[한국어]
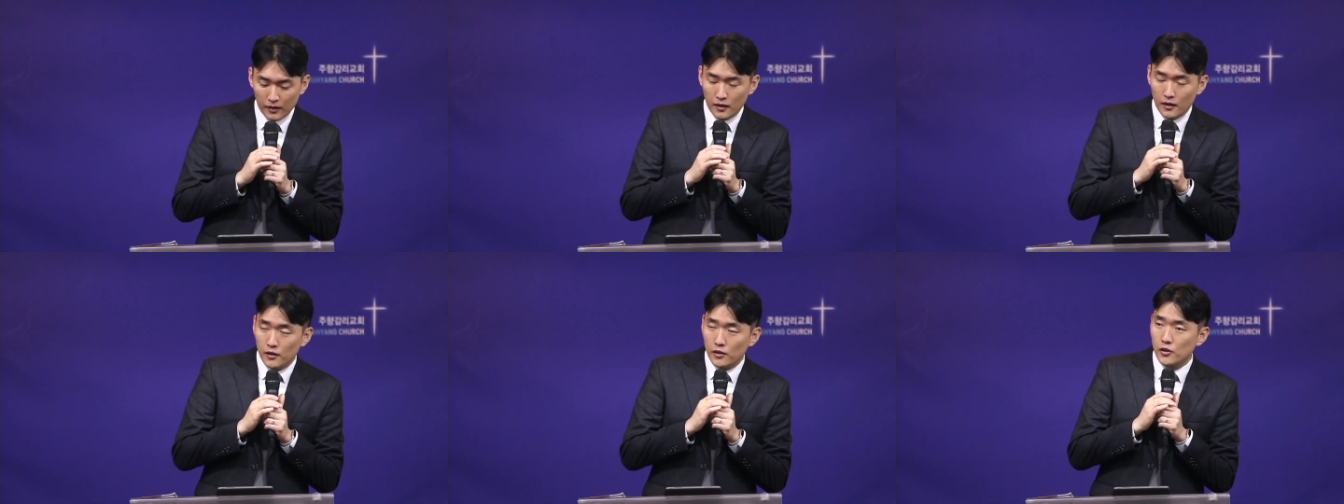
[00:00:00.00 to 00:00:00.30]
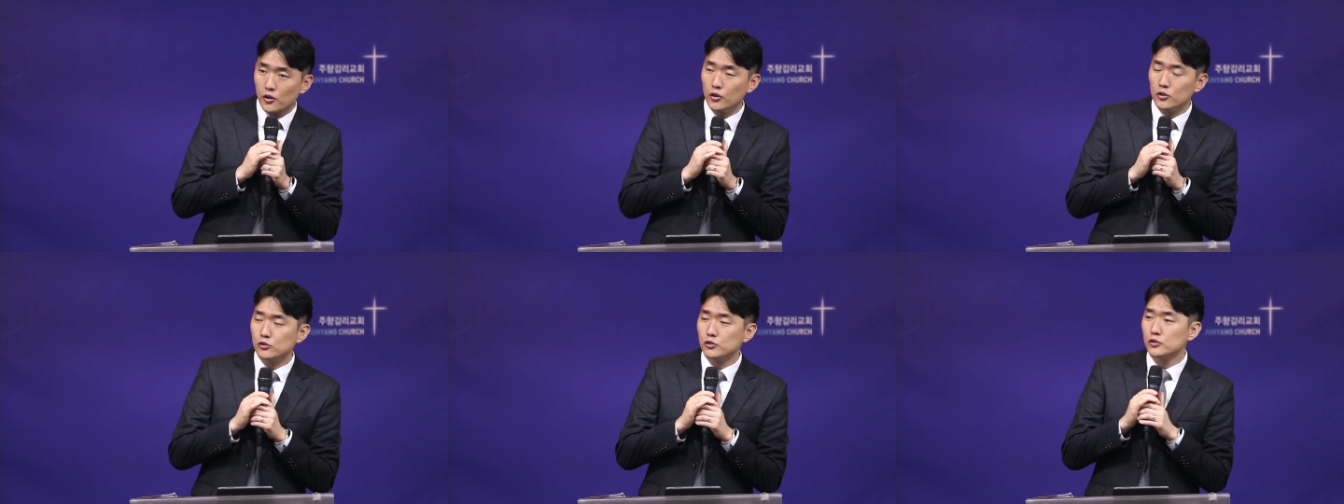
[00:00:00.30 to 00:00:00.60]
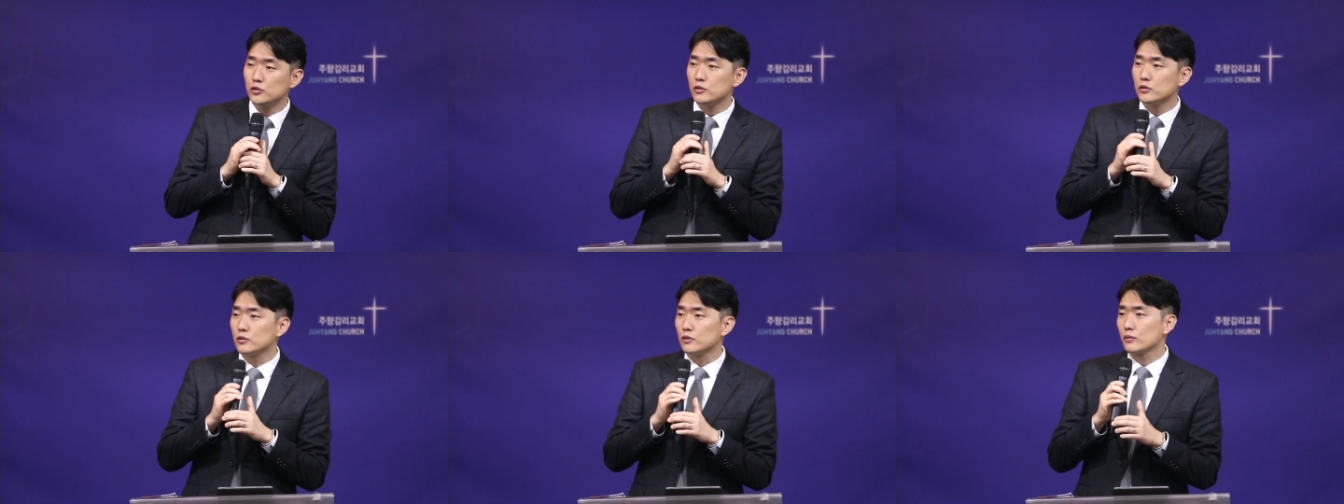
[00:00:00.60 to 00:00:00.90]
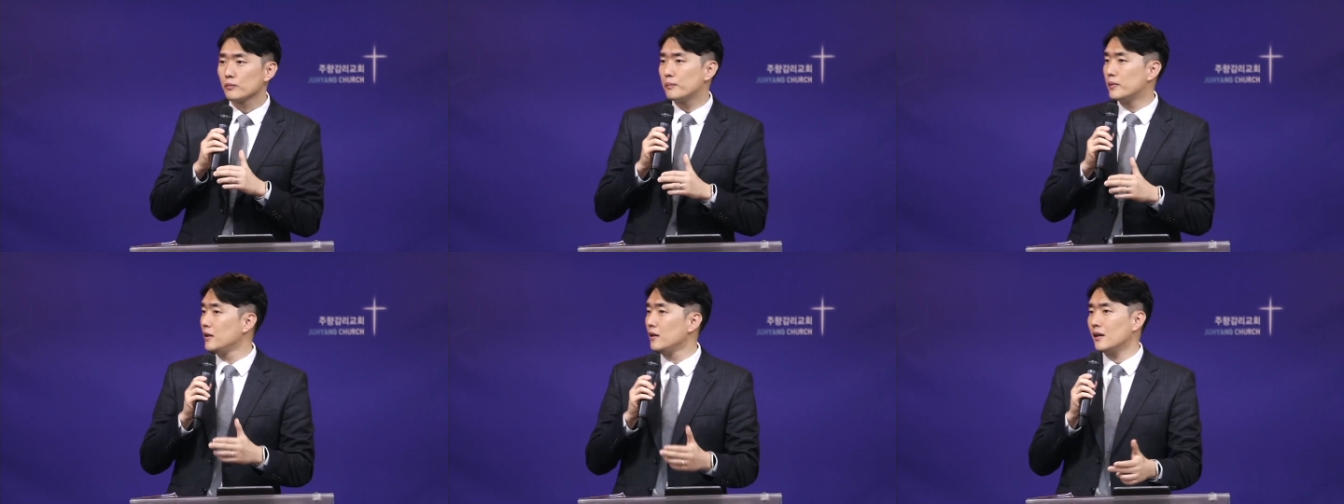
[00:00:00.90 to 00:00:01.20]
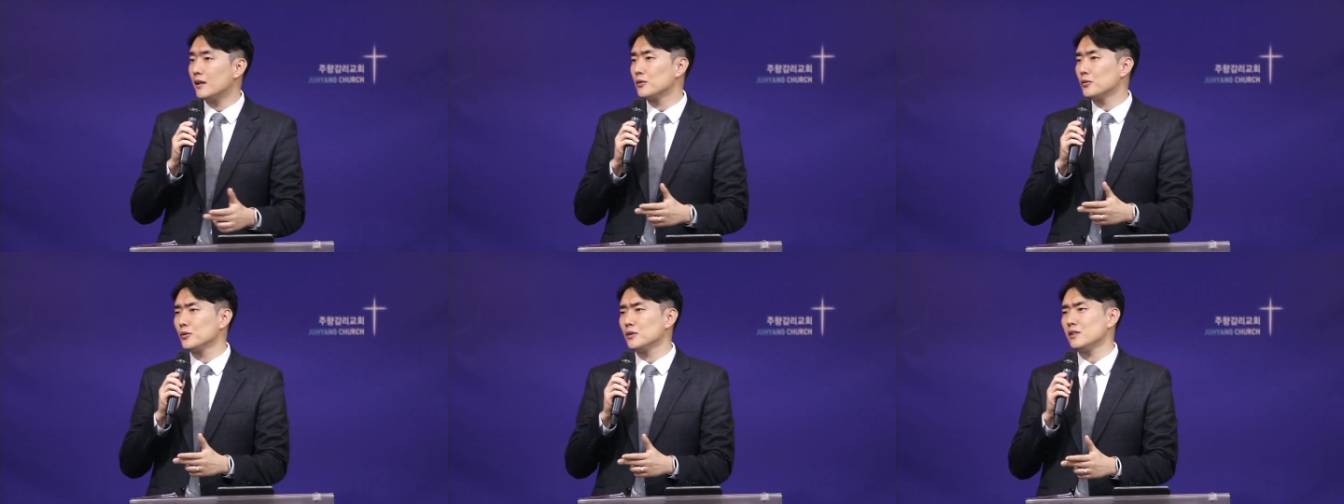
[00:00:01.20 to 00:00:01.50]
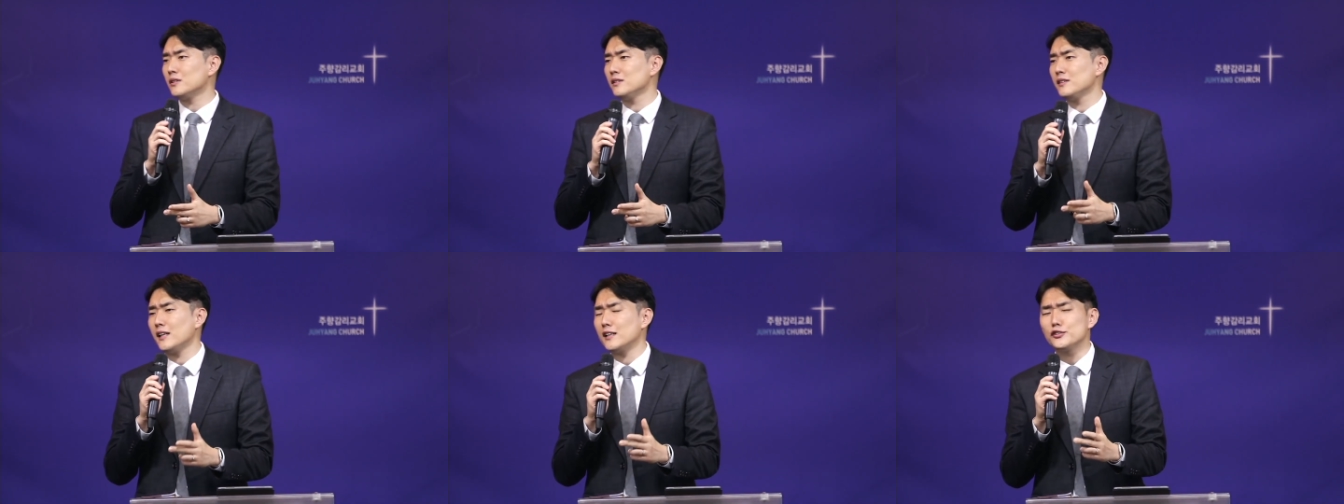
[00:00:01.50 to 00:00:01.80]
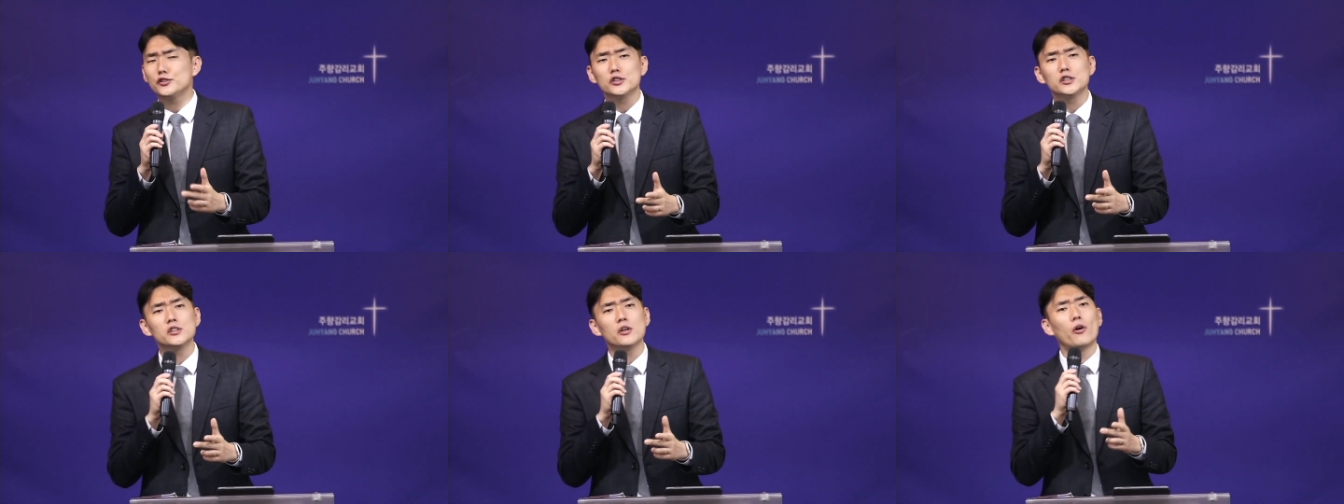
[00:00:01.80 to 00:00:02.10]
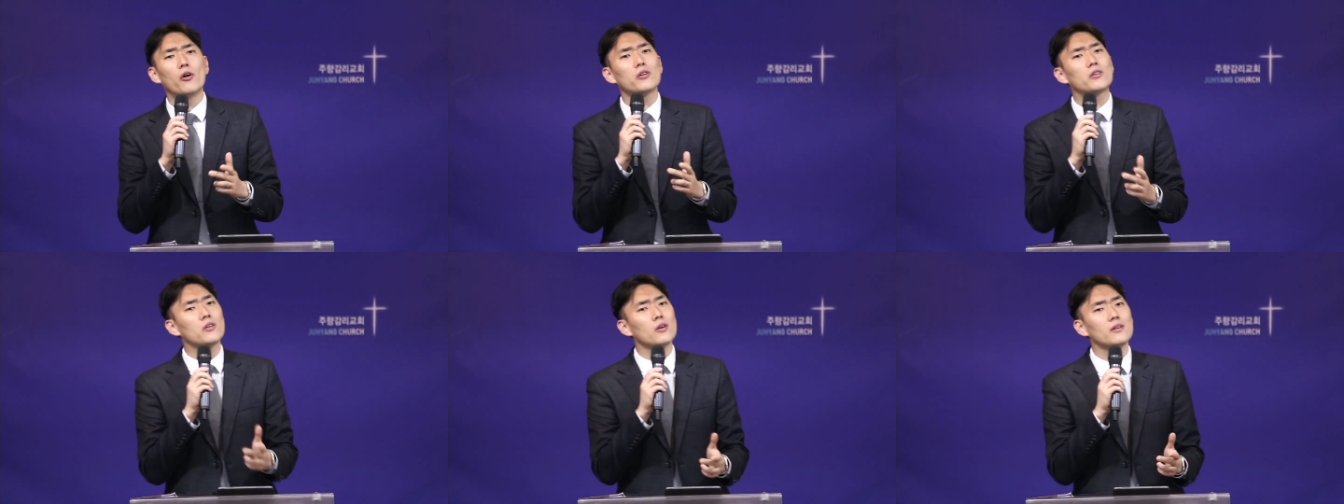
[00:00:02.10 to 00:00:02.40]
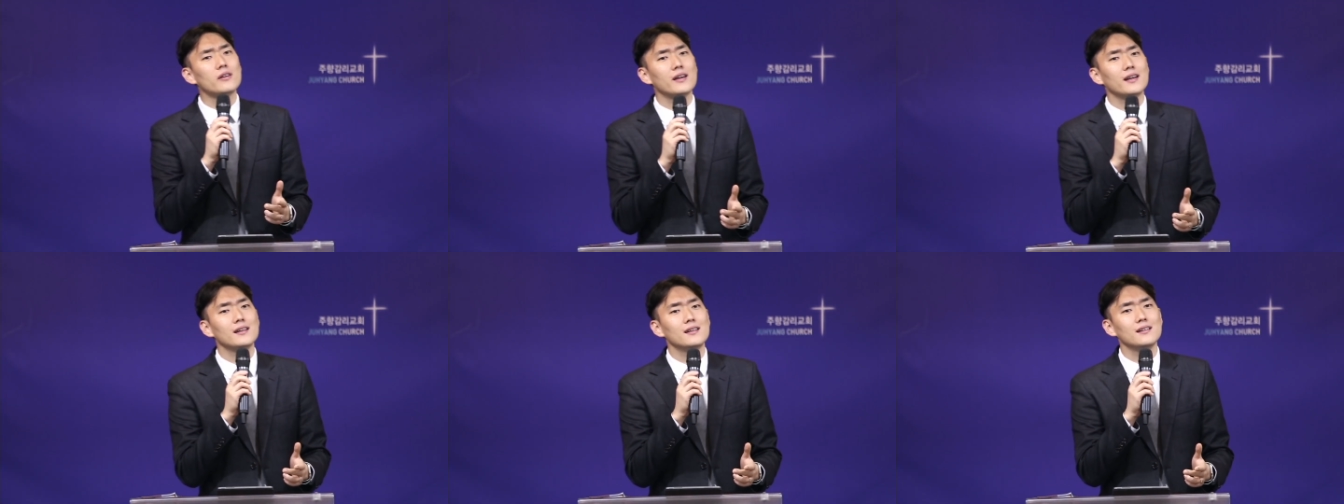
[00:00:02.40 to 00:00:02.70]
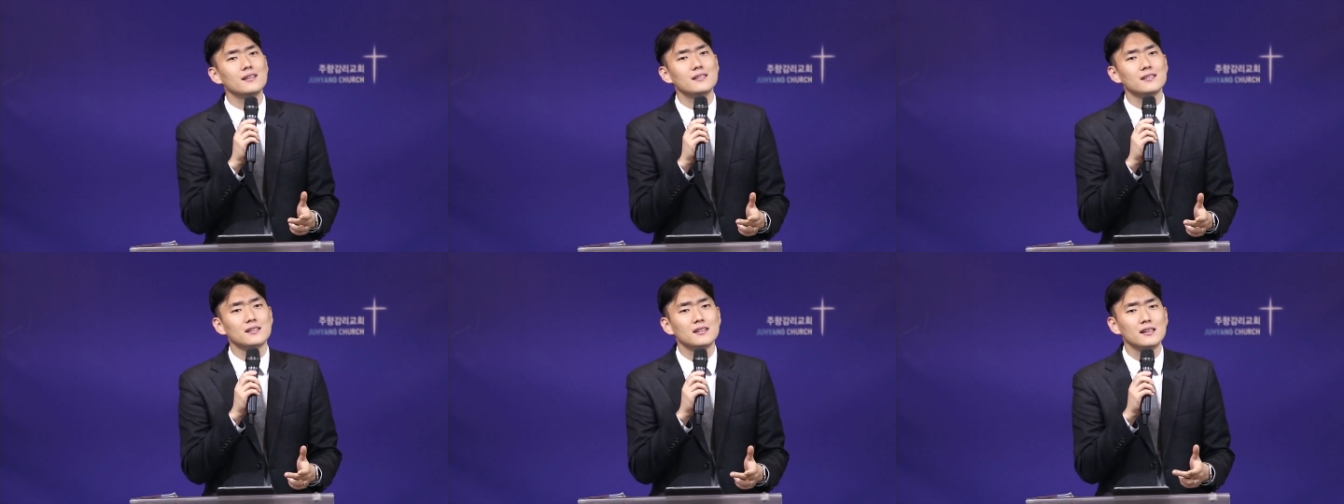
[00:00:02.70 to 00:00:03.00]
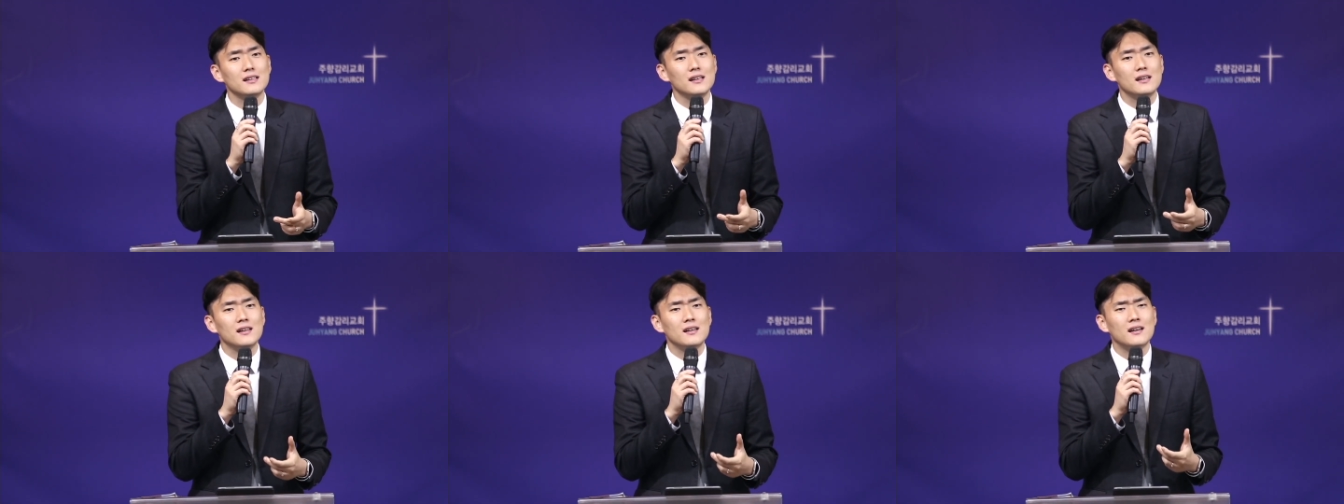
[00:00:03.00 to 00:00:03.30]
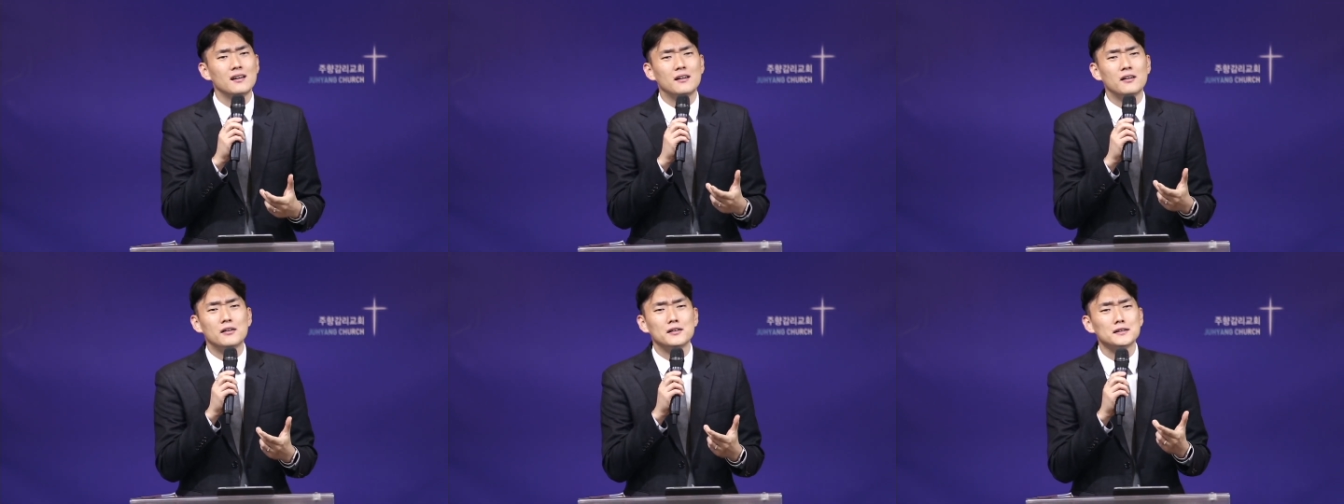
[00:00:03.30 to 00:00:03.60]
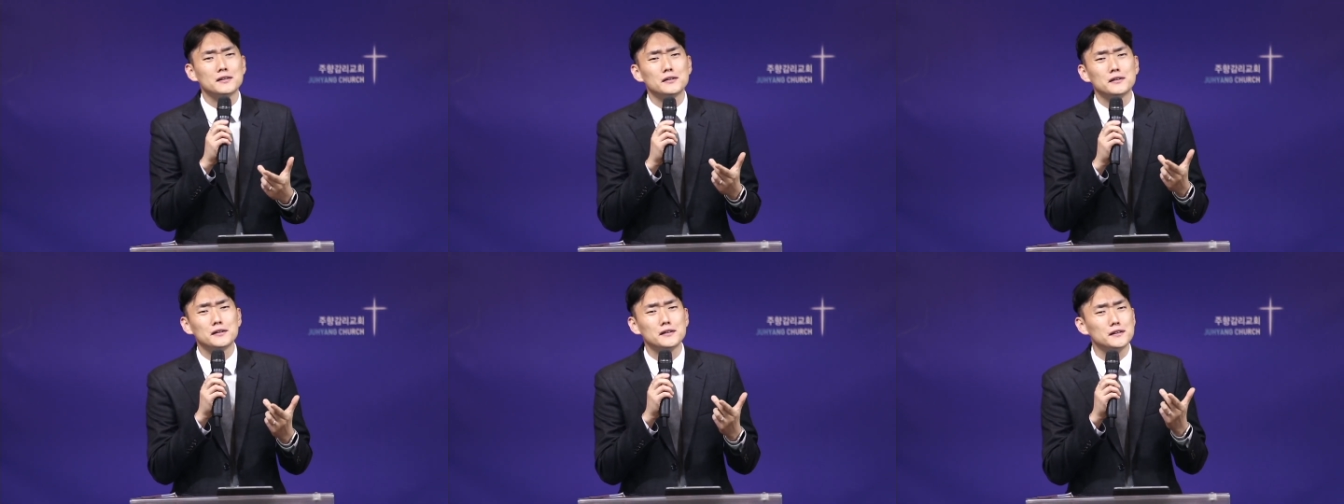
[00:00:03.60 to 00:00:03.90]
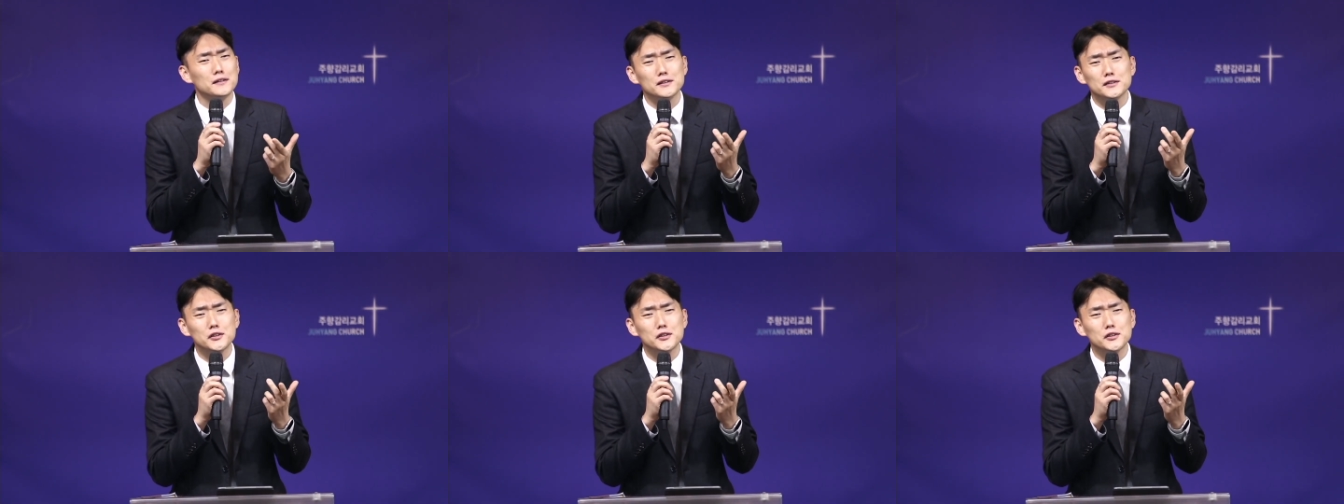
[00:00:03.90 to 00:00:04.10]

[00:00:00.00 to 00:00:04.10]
결국 빌라도는 예수를 어떻게든 어,